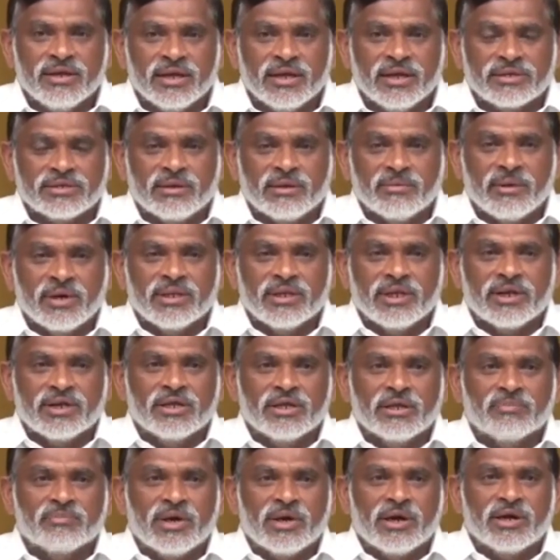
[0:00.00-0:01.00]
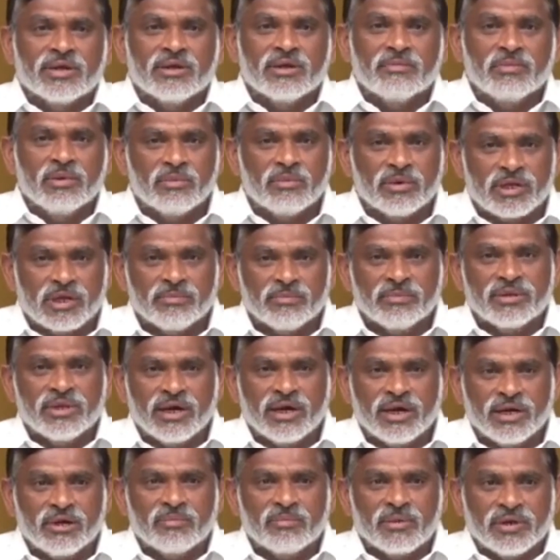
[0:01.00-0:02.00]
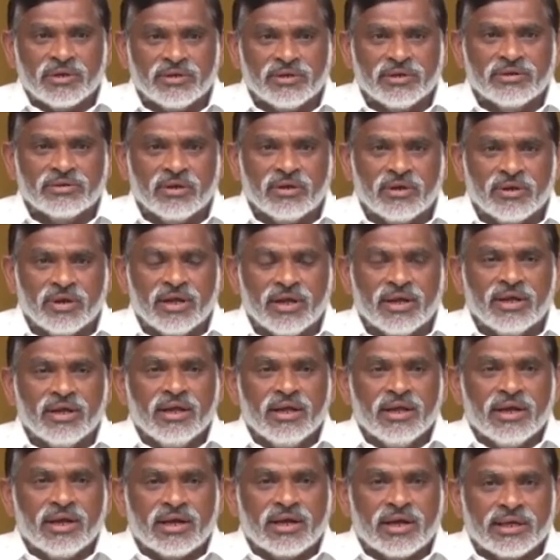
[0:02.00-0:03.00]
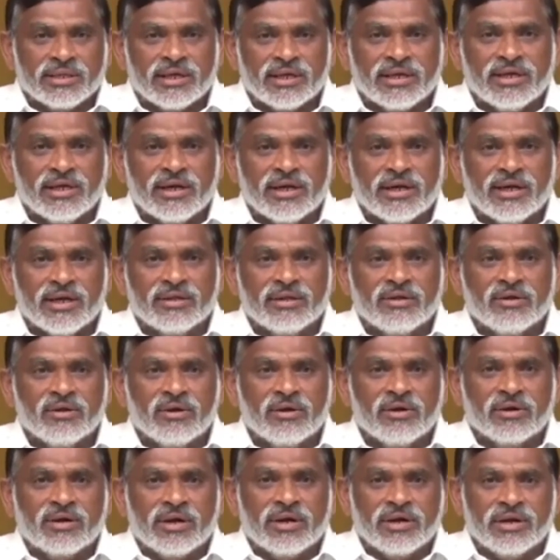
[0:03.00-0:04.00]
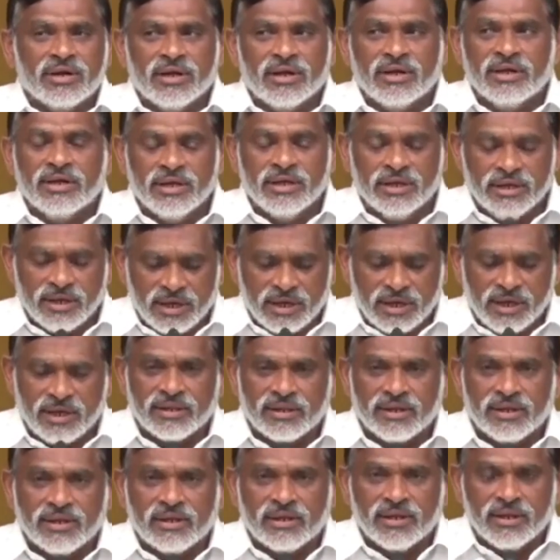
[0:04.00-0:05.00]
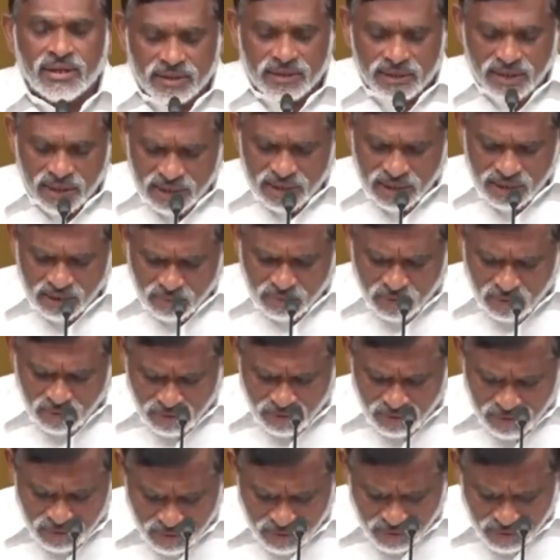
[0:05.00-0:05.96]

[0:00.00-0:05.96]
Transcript: ఏ సమాధానం చెప్తాడని చెప్పి ముఖ్యమంత్రి గారిని ప్రశ్నిస్తా ఉన్నా గత ఏడాదిలో కంటే ఈ ఏడాది దాదాపు